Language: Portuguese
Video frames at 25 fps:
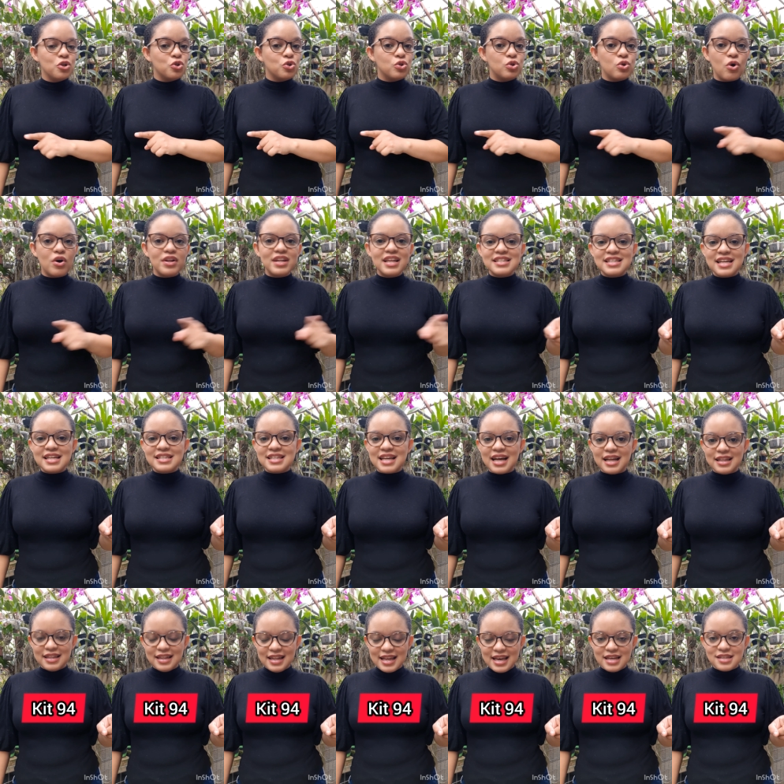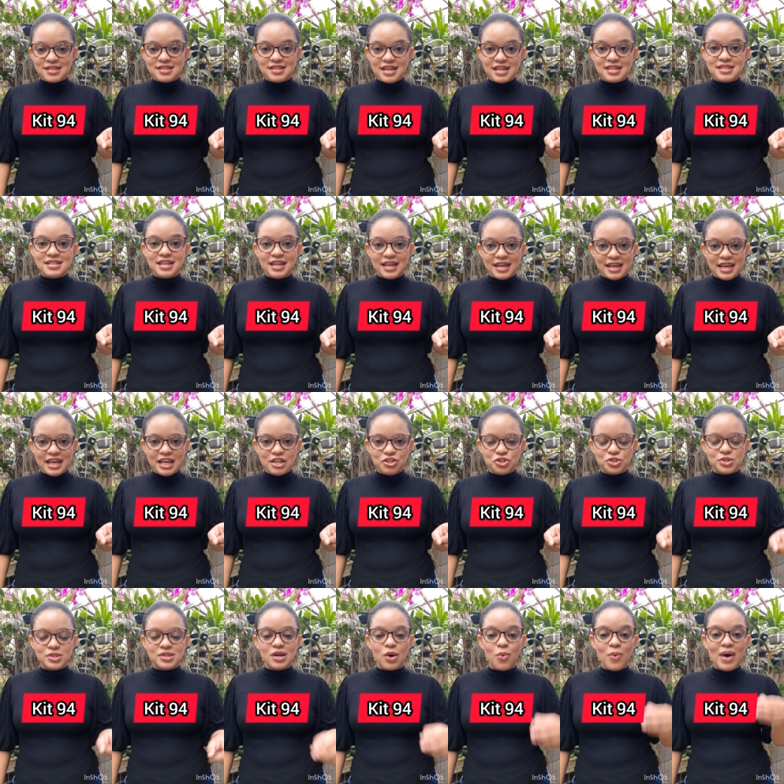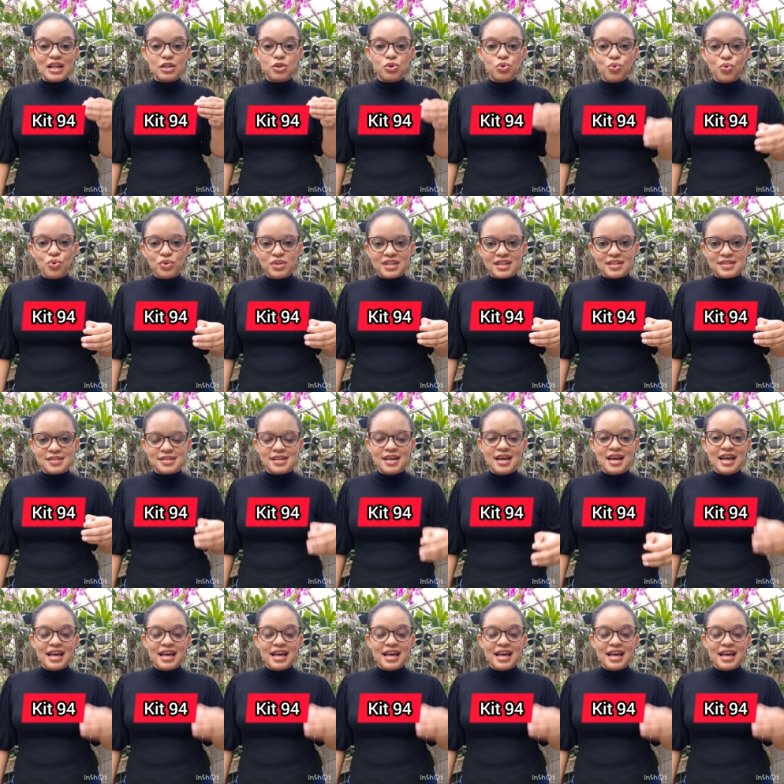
Todas as catleias desse kit são adultas